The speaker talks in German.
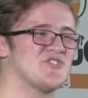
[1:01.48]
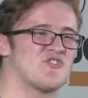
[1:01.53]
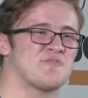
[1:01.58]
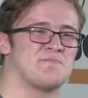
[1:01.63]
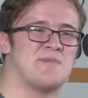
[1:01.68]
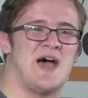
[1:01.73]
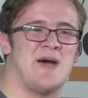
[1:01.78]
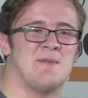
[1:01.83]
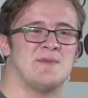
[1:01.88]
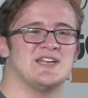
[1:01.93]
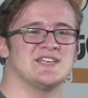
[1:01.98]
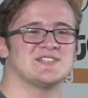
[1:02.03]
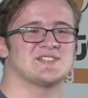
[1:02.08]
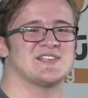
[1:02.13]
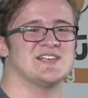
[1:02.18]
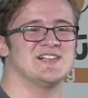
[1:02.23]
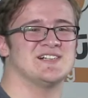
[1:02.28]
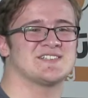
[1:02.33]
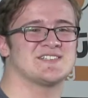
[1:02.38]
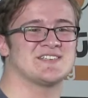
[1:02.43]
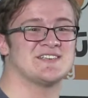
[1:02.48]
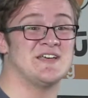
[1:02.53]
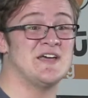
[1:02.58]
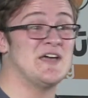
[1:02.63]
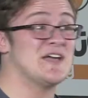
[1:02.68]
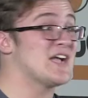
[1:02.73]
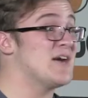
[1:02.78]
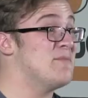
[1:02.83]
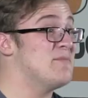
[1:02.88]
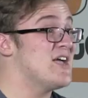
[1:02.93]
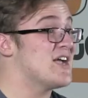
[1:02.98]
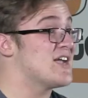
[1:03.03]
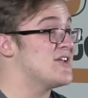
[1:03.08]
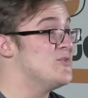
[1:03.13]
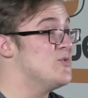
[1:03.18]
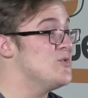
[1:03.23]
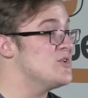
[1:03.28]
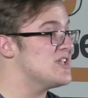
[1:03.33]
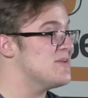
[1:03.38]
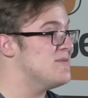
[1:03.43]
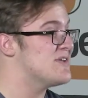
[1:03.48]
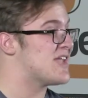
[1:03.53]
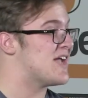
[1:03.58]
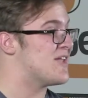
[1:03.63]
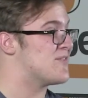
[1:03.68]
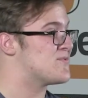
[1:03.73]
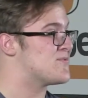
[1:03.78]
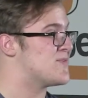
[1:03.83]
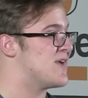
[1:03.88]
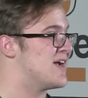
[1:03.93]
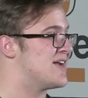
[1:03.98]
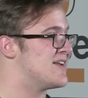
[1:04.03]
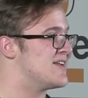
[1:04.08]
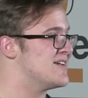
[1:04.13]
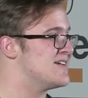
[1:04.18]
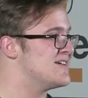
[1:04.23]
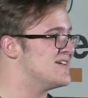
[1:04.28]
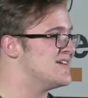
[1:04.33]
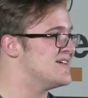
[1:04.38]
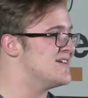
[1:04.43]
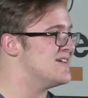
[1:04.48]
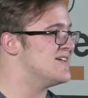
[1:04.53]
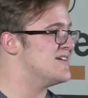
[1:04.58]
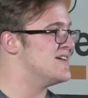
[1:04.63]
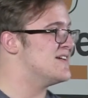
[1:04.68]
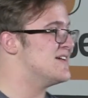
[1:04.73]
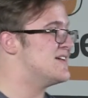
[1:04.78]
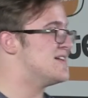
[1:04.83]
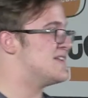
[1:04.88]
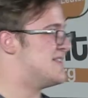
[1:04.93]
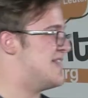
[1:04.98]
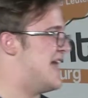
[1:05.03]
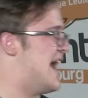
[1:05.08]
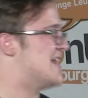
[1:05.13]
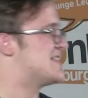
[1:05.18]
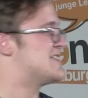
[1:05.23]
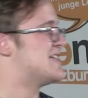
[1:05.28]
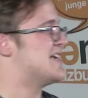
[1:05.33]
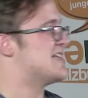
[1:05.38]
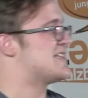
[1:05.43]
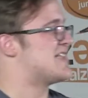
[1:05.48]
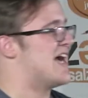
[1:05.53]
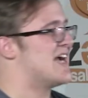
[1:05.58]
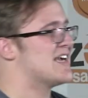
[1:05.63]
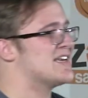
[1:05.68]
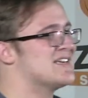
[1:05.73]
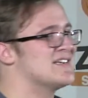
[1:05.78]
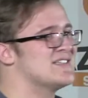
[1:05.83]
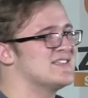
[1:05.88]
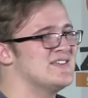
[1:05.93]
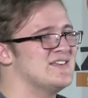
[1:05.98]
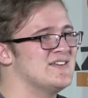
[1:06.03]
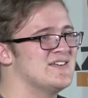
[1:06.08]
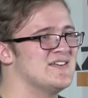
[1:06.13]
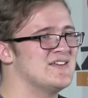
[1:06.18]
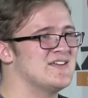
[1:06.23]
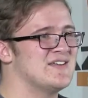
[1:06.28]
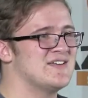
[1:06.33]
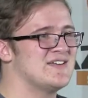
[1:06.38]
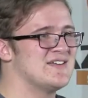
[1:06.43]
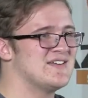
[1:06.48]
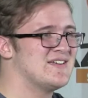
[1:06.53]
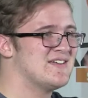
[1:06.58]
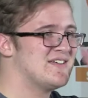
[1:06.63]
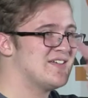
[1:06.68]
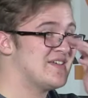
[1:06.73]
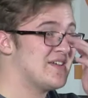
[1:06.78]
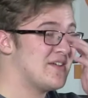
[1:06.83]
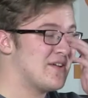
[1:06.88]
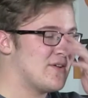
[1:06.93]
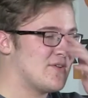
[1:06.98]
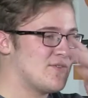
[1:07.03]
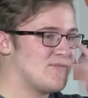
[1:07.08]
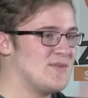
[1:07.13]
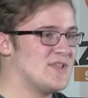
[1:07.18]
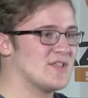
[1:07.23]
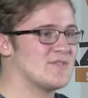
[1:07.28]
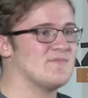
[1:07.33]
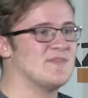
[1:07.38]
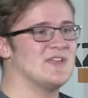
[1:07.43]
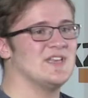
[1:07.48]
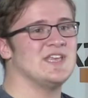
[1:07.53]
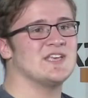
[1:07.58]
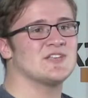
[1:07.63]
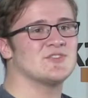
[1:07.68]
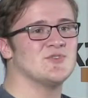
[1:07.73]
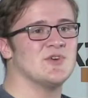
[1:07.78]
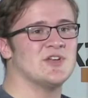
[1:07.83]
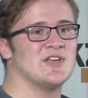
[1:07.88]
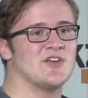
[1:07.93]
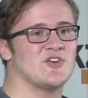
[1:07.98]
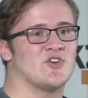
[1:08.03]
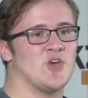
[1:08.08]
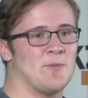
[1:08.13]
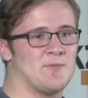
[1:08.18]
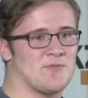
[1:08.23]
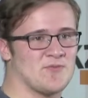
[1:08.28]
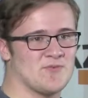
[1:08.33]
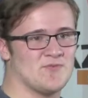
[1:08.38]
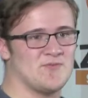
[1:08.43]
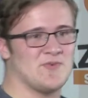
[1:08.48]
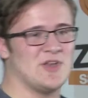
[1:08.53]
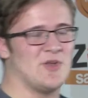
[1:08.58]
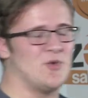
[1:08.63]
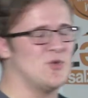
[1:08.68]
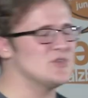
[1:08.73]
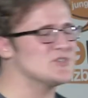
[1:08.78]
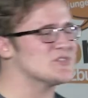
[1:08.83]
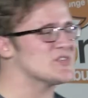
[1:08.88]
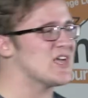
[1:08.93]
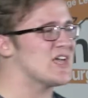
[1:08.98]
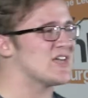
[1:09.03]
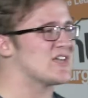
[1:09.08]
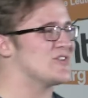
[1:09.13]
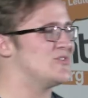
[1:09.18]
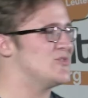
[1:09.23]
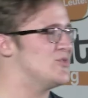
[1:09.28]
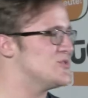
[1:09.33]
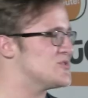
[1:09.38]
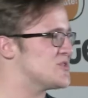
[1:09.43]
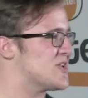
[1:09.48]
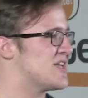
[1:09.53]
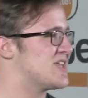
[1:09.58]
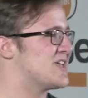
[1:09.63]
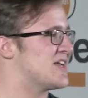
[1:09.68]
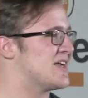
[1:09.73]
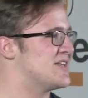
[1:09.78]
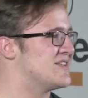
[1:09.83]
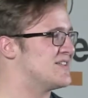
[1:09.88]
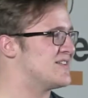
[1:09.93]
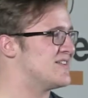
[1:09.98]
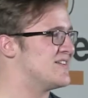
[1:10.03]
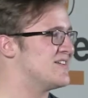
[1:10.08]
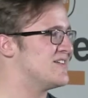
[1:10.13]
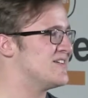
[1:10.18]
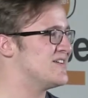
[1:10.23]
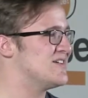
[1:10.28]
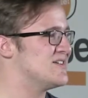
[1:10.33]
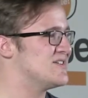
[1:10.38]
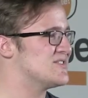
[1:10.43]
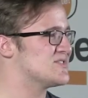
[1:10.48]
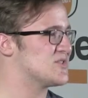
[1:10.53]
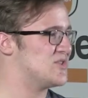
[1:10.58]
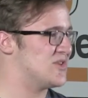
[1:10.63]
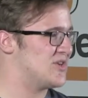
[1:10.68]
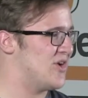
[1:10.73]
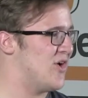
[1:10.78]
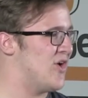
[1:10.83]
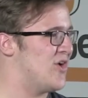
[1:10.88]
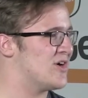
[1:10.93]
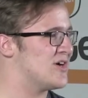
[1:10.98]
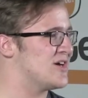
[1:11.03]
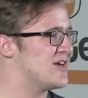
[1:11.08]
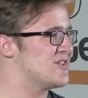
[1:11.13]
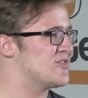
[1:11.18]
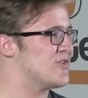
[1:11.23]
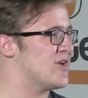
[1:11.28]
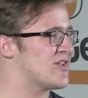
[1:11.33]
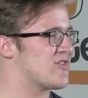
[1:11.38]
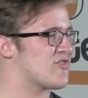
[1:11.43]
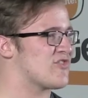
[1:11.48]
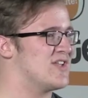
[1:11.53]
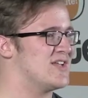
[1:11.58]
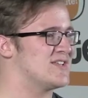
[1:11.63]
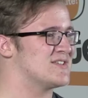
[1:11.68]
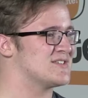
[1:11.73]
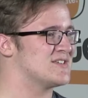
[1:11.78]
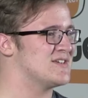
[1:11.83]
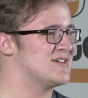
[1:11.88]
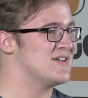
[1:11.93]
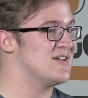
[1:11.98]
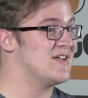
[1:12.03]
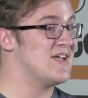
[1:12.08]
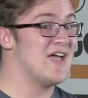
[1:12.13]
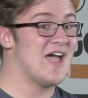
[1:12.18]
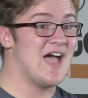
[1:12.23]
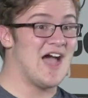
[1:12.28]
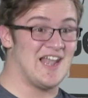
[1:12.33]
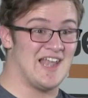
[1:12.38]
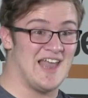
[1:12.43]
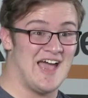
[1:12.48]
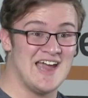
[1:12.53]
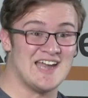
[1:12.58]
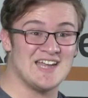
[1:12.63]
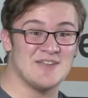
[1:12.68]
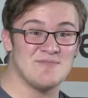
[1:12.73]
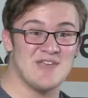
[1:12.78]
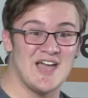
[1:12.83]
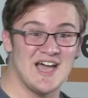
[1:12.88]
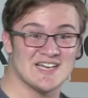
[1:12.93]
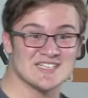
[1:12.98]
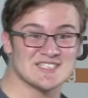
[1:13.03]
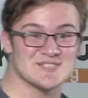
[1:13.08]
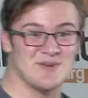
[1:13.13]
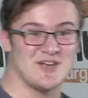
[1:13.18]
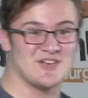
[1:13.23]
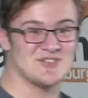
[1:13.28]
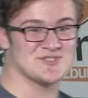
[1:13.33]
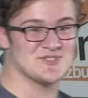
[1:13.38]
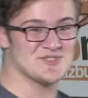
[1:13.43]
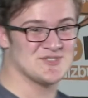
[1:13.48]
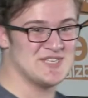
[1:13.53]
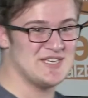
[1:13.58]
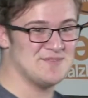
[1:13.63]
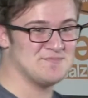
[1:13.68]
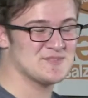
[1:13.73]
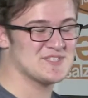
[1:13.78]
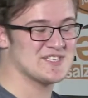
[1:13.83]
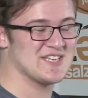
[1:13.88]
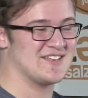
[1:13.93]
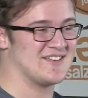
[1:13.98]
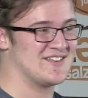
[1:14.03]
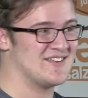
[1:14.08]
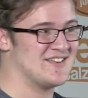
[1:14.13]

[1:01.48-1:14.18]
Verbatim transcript: spare mir das Geld. Kann man ja genug damit anfangen. Derartige Gedanken finden wir nicht nur in den Köpfen vieler Österreicher und Österreicherinnen, sondern auch in Deutschland. Allein im Jahre 2017